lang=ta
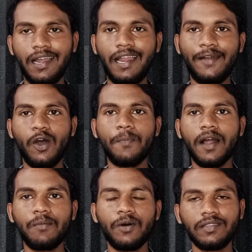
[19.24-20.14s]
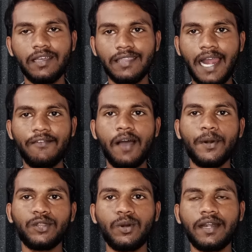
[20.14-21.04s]
இல்லை இன்னொரு பக்கம் வந்து தலைவா
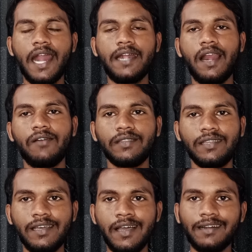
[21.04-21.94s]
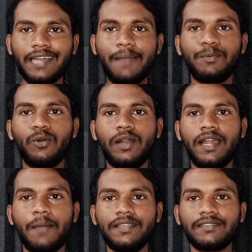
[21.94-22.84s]
படத்தோட டைட்டில் வந்து டைம் டு லீட்
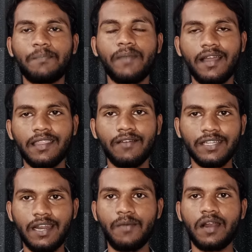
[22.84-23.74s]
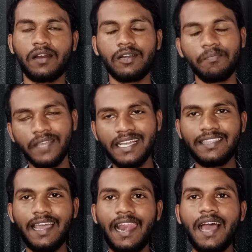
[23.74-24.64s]
அப்படின்னு செட் பண்ண அந்த வசனமா இருக்கட்டும் இது
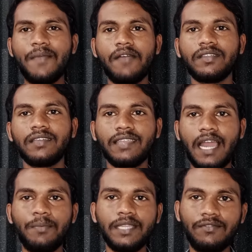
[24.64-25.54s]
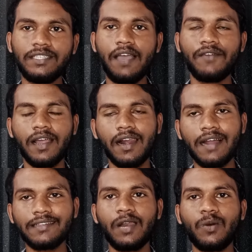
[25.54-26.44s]
எல்லாமே வந்து தளபதி விஜய் அவர்கள்
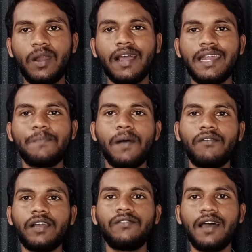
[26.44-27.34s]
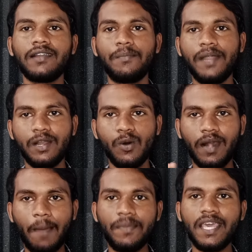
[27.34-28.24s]
அரசியலுக்குள்ள கண்டிப்பா வருவாரு அப்படின்ற ஒரு
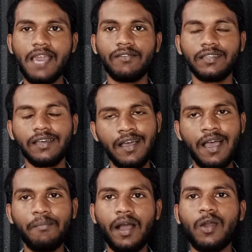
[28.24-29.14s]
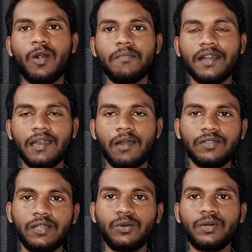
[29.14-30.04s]
நம்பிக்கையை வந்து மக்களோட மனசுல
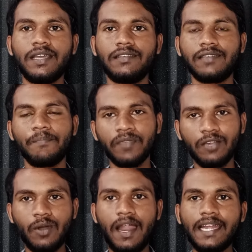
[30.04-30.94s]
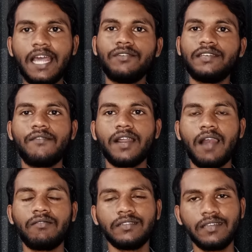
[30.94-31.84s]
வந்து தூண்டி ஊட்டிடுச்சு ஸோ லேட்டர் விஜய் அவர்கள்
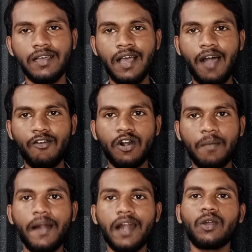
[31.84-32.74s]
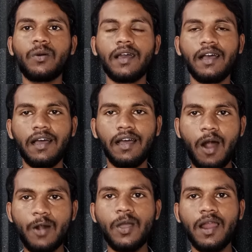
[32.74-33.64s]
வந்து அவரோட படத்தோட
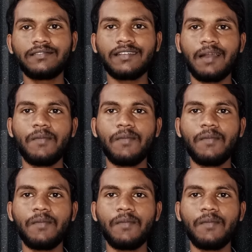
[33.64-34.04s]
ஆடியோ லான்சஸில்